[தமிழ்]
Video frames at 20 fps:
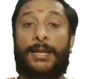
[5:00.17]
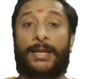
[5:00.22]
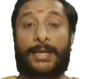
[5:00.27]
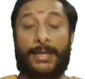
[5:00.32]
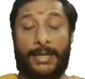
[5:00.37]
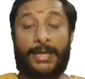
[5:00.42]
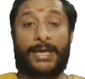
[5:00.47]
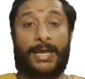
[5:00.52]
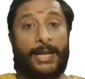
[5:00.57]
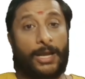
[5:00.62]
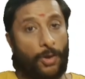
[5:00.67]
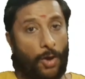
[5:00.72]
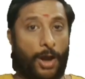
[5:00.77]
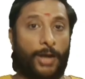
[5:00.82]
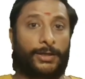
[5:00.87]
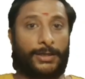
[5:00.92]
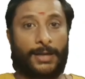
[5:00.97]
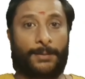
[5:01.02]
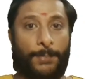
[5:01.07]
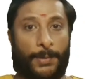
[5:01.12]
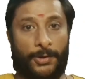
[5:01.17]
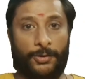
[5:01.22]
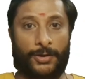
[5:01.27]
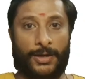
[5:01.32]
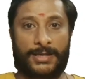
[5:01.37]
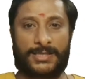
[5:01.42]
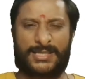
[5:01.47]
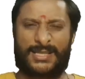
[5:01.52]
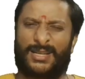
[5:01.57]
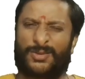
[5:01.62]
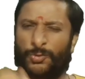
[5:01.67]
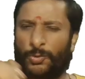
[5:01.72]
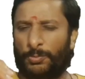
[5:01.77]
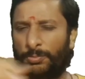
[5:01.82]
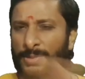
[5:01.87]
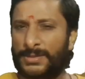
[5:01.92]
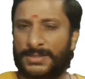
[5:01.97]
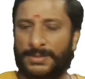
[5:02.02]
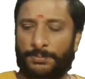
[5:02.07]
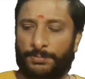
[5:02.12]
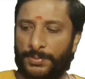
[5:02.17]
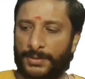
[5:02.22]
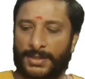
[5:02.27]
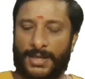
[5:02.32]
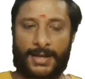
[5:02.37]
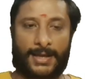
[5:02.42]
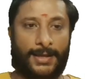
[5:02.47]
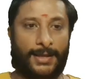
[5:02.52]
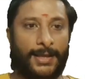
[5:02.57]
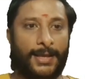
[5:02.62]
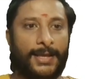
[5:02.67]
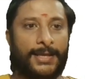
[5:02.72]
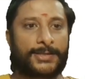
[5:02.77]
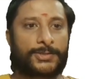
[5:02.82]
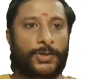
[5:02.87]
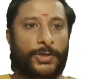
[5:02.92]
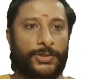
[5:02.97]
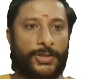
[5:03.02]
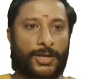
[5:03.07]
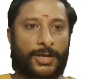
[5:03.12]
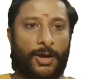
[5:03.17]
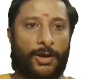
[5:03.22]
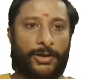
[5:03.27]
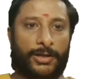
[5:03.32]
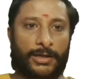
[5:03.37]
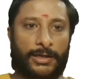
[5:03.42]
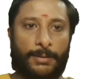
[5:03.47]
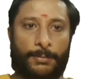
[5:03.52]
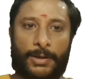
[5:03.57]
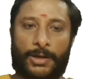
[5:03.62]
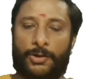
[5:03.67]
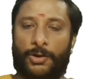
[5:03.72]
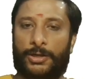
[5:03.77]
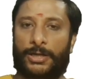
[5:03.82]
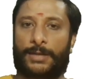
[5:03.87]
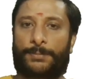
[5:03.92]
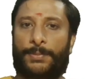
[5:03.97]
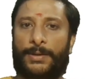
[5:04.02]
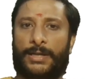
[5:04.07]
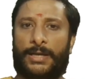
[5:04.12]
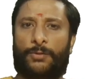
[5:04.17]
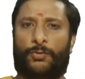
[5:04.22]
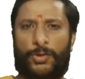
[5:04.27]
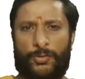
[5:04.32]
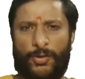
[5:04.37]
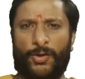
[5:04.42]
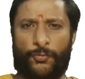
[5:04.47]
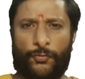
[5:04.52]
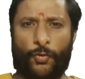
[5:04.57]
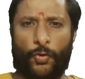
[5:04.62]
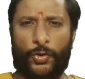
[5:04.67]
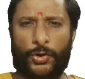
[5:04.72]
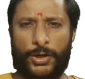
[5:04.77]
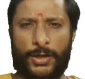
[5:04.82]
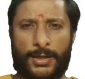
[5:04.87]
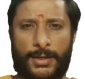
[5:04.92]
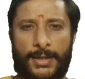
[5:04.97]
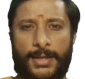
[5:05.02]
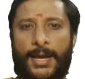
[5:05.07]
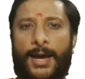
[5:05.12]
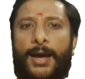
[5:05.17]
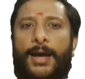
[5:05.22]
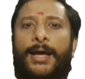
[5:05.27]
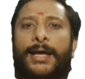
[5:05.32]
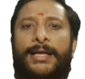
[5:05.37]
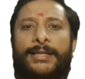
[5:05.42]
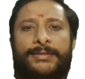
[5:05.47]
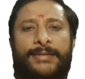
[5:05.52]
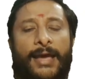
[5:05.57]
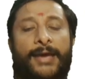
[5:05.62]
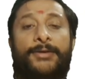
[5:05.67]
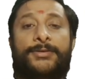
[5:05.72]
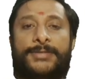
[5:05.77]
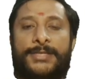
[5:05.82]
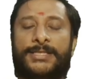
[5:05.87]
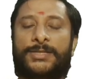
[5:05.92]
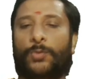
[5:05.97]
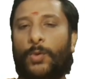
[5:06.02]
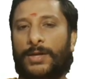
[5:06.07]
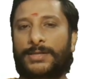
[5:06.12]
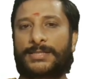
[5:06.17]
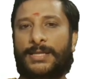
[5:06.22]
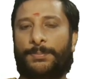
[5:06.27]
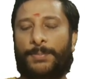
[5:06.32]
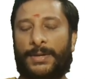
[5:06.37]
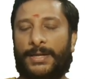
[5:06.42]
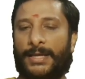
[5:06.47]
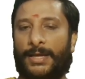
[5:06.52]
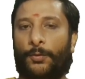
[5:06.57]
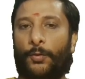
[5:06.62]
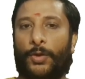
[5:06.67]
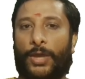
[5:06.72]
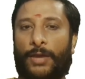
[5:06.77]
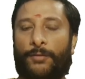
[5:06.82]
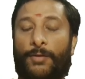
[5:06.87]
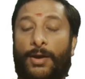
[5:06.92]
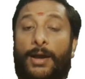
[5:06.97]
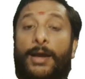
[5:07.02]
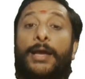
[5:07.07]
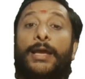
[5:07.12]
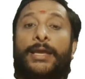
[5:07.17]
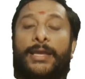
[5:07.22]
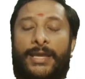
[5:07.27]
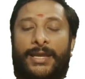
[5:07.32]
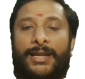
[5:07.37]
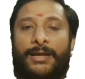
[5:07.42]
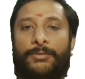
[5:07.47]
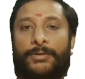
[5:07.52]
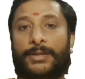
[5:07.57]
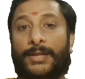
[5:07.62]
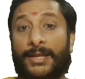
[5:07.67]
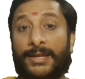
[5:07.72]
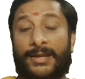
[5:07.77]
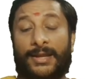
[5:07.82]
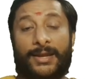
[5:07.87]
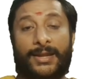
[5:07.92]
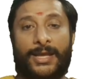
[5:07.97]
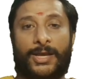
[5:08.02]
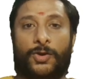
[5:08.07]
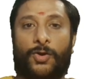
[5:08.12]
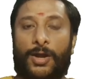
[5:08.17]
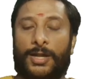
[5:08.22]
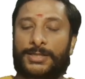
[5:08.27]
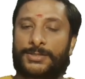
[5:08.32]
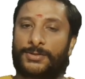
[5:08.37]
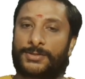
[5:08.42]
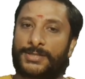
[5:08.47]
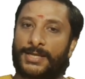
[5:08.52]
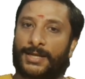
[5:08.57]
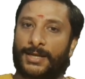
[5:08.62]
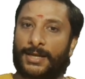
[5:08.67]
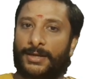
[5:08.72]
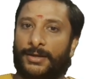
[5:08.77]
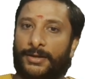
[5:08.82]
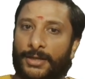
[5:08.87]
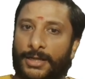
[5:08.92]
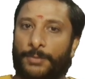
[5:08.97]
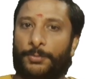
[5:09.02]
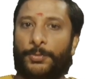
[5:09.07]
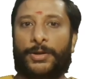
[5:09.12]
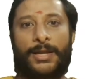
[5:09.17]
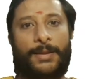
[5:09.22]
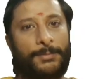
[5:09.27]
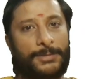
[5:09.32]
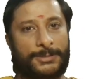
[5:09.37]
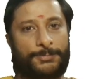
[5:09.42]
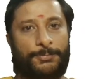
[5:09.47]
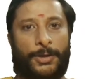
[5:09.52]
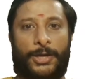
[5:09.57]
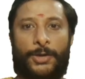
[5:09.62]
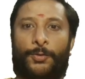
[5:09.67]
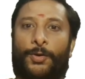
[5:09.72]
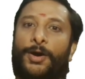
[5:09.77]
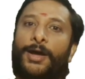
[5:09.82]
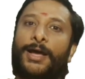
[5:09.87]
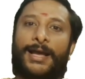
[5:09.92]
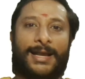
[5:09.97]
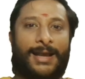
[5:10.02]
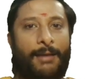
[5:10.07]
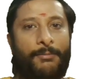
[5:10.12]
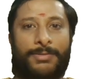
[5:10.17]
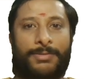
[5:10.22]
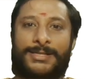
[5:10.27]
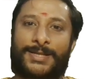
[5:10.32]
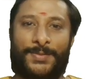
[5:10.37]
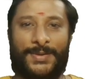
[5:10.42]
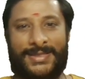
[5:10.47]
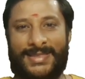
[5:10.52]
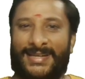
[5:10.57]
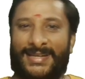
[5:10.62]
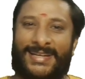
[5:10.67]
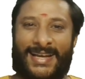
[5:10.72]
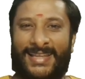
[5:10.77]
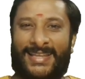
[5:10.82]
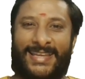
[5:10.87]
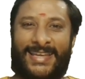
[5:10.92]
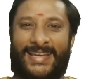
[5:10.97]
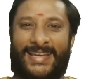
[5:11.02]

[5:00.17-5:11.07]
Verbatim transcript: லைக் நீங்கள் என்ன காண்டாக்ட் பண்ணணும்னு நினச்சிங்கன்னா ரொம்ப சிம்பிள் தாங்க ஸோ இந்த காண்டாக்ட் நம்பரை காண்டாக்ட் பண்ணுங்கள் ஒரு வேலை ஃபோன் எடுக்கலையா தயவு செஞ்சு வாட்ஸ்அப் பண்ணுங்கள் ஓகேவா ஏன்னா வந்து நிறைய கால்ஸ் வச்சு எங்களால் எடுக்க முடியல மிஸ் பண்ணிவிடுவோம் கமெண்ட்ஸில் போய் திட்டாதீங்க